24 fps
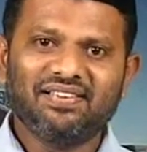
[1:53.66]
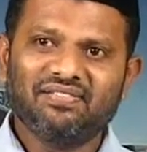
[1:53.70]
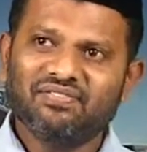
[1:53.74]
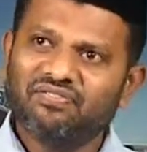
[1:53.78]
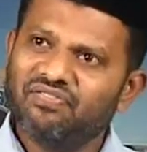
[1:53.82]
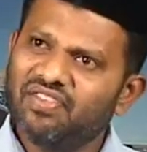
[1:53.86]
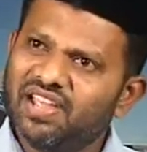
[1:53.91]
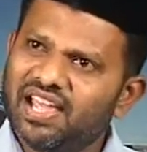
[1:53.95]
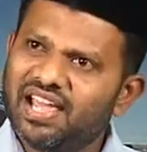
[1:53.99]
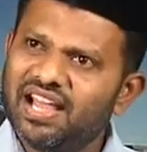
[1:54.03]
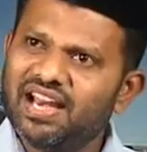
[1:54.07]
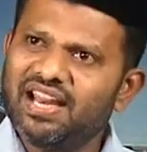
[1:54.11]

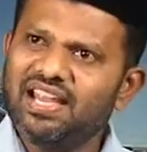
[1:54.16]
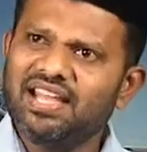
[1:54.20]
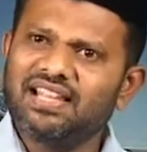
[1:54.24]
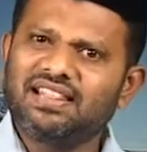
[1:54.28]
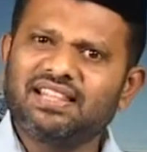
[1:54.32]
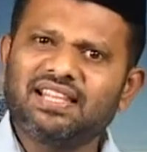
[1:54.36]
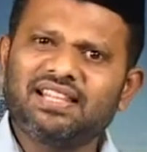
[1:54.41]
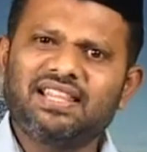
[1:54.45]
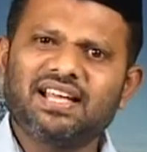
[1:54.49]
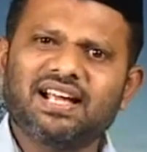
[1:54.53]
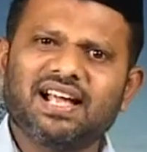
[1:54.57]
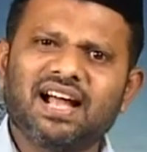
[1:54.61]
வேறு
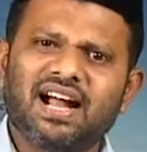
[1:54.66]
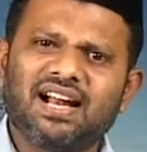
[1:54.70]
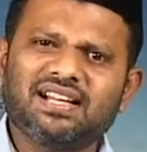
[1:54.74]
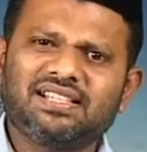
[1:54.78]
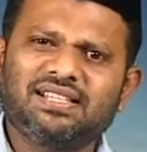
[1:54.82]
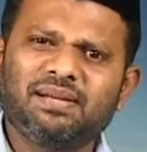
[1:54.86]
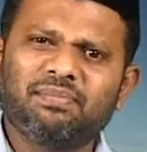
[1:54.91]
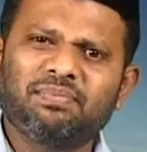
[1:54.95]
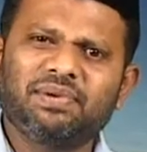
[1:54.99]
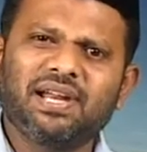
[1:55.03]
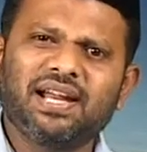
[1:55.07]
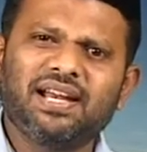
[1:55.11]
எந்தெந்த
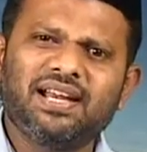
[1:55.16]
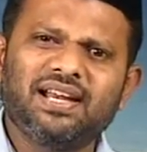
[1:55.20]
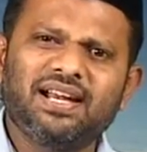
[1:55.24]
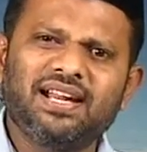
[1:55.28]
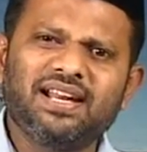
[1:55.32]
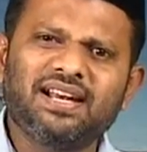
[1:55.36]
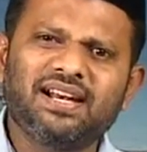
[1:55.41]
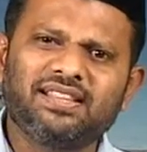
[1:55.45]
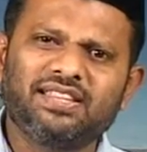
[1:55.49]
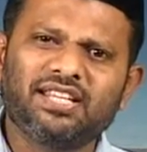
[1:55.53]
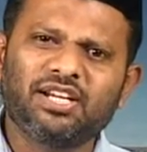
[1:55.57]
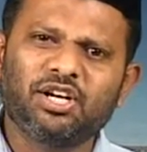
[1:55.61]
கான்செப்டே
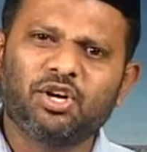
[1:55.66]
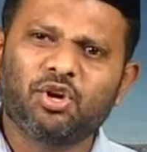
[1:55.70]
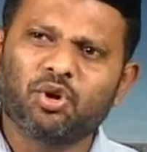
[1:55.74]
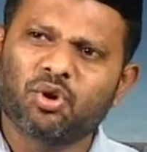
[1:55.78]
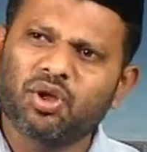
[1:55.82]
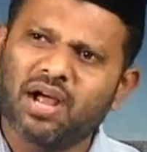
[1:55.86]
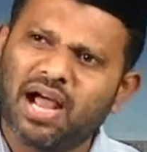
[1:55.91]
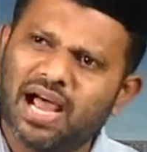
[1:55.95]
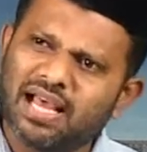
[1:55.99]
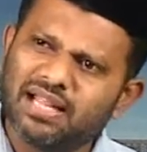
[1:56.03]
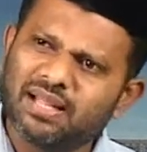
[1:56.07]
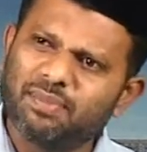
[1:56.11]
நிலைநிறுத்திக்கிட்டு
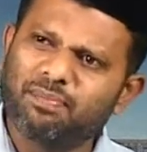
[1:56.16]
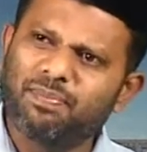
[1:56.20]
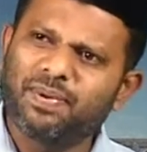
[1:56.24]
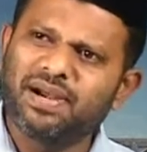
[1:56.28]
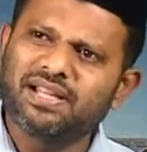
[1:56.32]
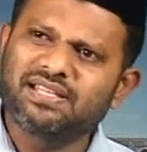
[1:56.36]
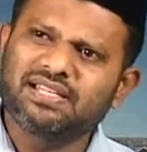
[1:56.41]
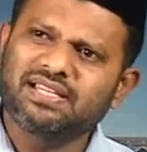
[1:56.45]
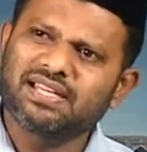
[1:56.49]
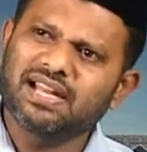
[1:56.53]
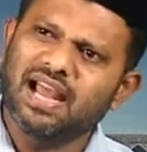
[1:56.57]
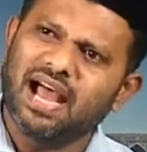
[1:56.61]
இருக்கோம் அதை
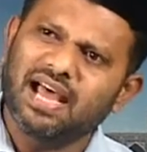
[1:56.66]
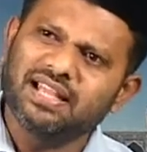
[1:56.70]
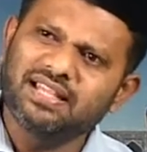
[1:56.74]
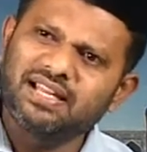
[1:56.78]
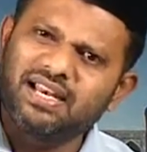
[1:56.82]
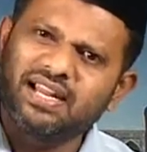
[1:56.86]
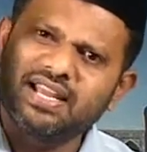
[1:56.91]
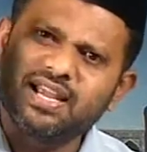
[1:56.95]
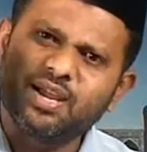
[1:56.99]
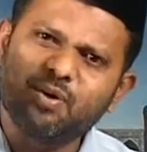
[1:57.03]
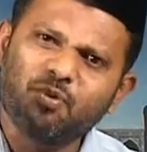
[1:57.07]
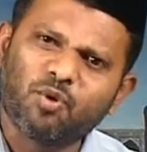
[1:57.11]
படிச்சுட்டு
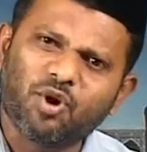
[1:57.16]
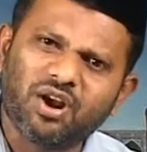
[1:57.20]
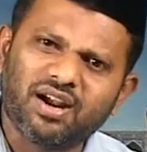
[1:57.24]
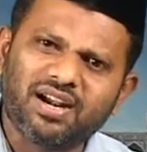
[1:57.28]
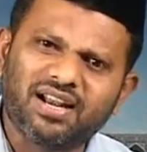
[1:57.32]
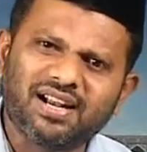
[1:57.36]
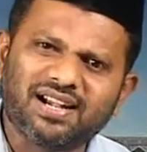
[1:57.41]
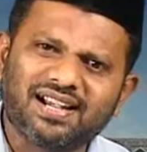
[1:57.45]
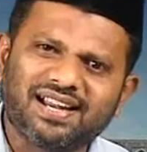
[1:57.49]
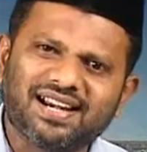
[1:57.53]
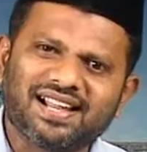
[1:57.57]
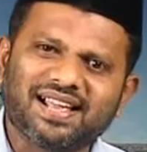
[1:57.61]
அதுலேயே
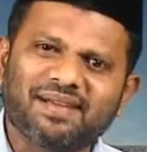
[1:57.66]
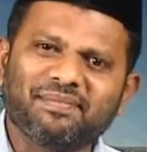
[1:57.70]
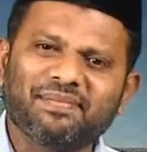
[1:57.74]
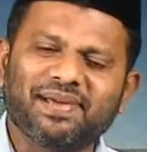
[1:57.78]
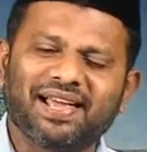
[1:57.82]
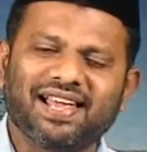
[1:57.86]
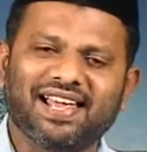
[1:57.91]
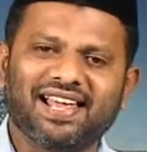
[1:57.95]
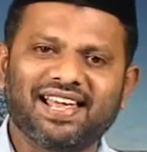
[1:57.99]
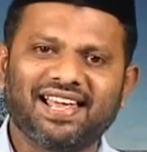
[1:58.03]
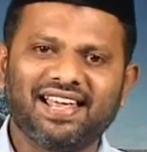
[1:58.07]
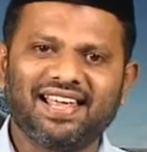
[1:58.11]
உழண்டுக்கிட்டு இருக்கோமே
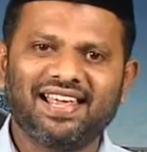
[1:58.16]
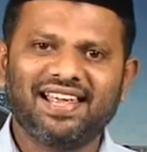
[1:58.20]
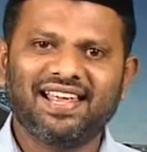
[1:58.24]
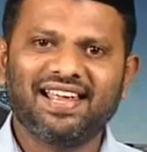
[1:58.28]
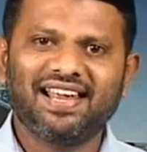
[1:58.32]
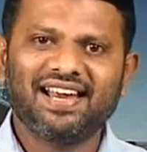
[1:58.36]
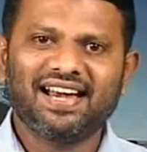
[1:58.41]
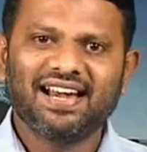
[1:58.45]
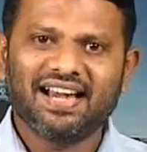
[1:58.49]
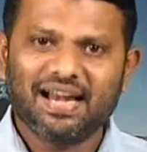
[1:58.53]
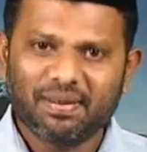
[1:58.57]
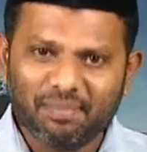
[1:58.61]

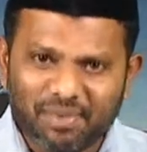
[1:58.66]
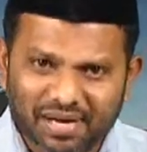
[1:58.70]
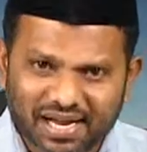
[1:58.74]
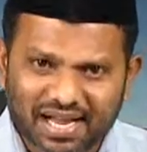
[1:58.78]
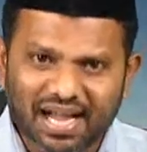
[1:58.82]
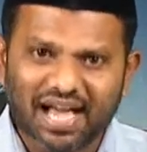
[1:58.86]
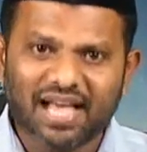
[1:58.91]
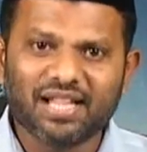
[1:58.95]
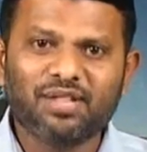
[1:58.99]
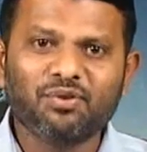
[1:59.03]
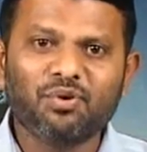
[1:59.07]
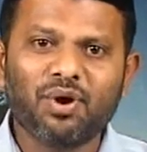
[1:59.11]
நமக்கு
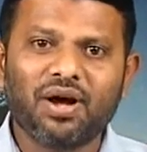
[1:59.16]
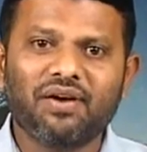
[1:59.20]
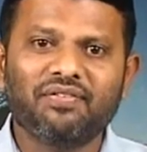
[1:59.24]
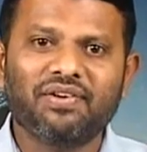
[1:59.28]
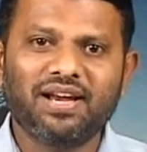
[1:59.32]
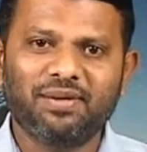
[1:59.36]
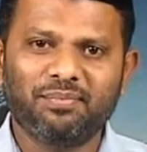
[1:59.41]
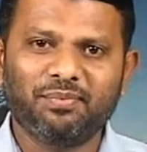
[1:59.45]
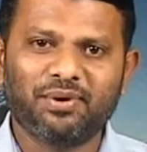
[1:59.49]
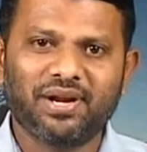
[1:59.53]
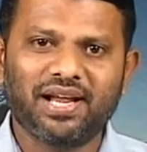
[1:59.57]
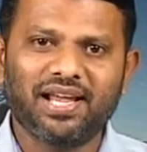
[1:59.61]
அதுவா
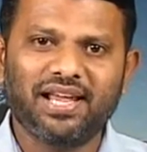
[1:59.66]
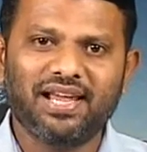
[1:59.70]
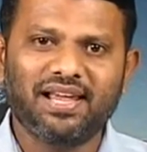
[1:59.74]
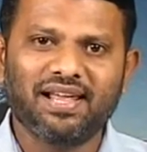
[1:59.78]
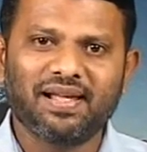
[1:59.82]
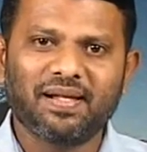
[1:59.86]
வழிமுறை